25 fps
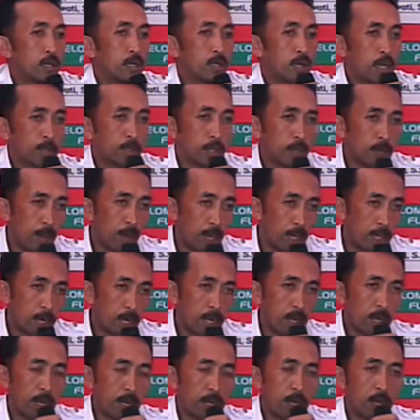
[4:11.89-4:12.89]
yang terbagi
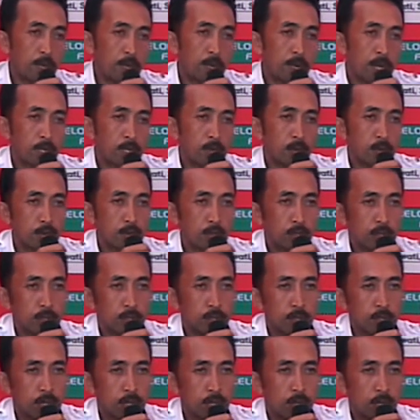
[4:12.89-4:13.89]
dari
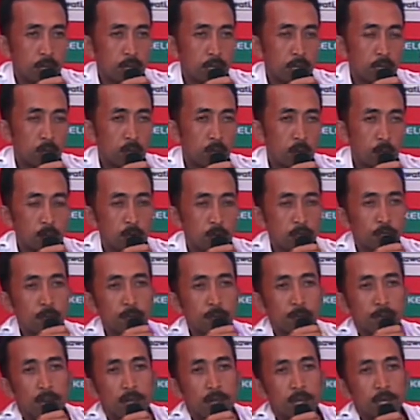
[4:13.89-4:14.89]
629 eh,
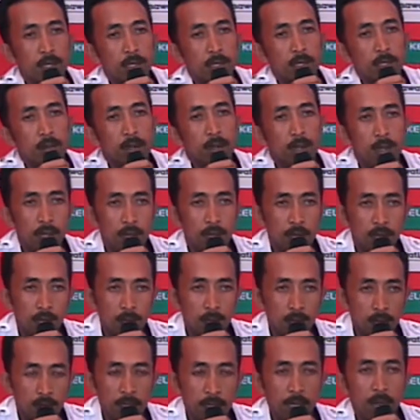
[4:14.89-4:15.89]
sembilan eh,
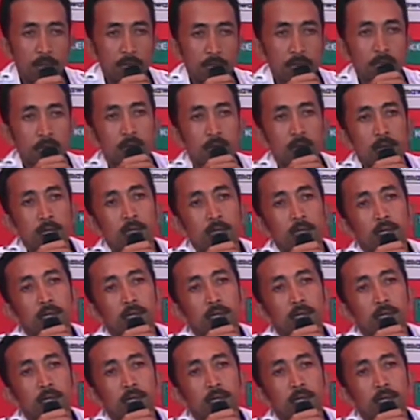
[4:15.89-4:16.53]
laki-laki uh, dan